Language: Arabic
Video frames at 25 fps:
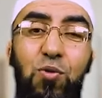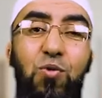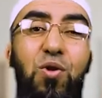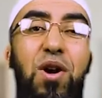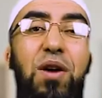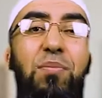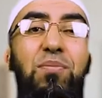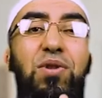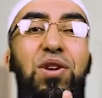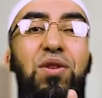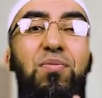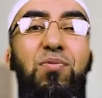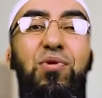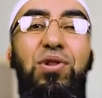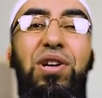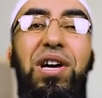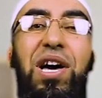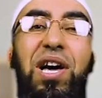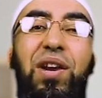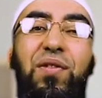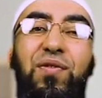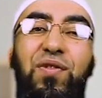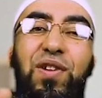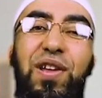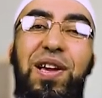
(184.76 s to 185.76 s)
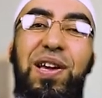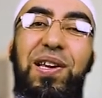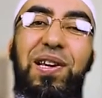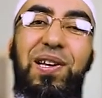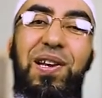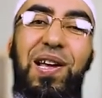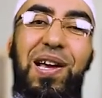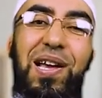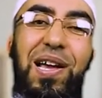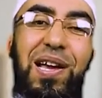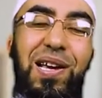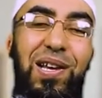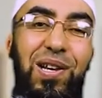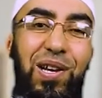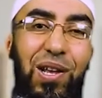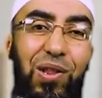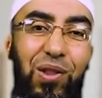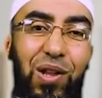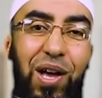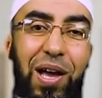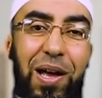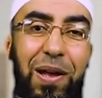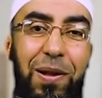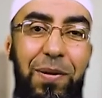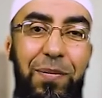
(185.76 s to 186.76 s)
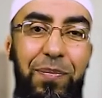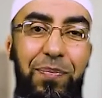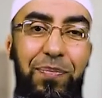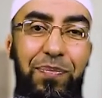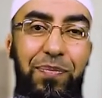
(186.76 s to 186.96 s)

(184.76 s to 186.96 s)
وميم حرف لا إله إلا الله